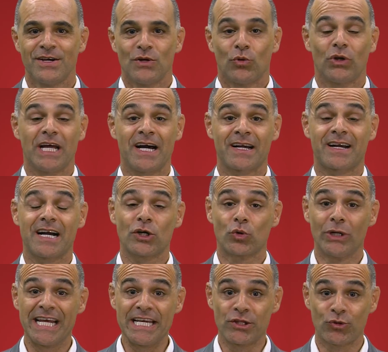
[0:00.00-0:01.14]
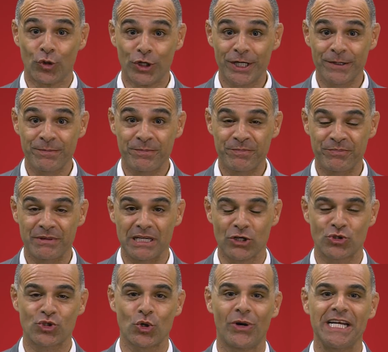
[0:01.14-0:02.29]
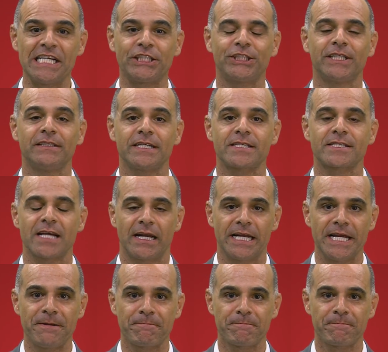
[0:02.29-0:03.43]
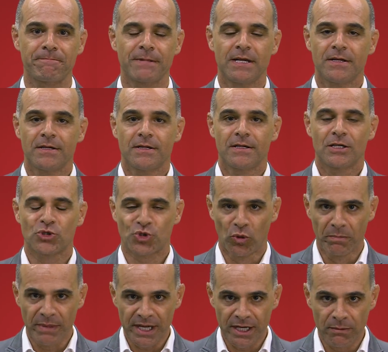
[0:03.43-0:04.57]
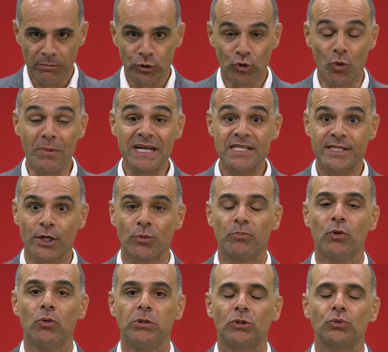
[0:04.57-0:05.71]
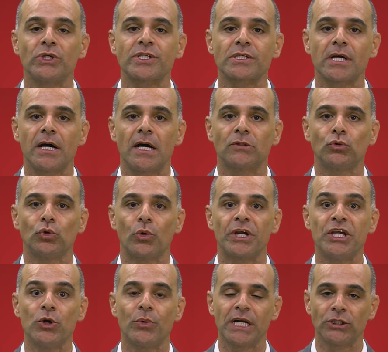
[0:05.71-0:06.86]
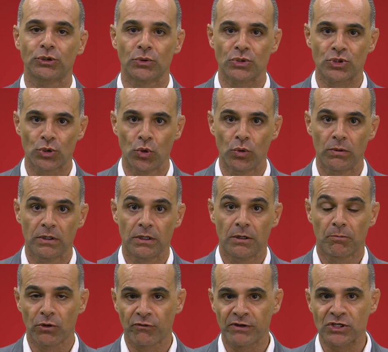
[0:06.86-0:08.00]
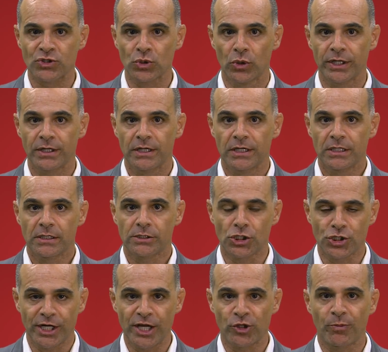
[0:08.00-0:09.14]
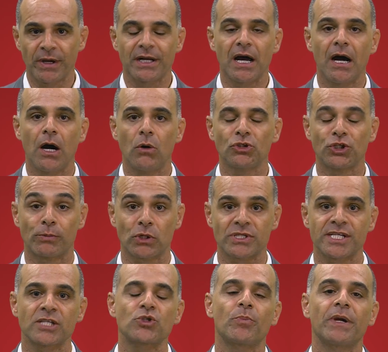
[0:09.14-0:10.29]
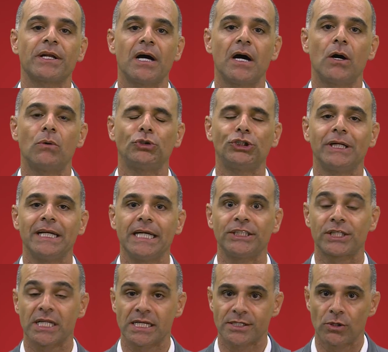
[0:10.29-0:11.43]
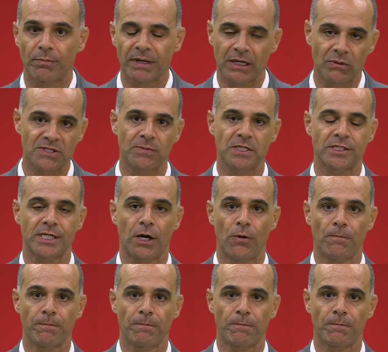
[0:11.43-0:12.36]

Olá, caro leitor. Eu sou Alexandre Salim. Eu sou membro do Ministério Público do Estado do Rio Grande do Sul, professor de Direito Penal, de Processo Penal, de Legislação Penal Especial.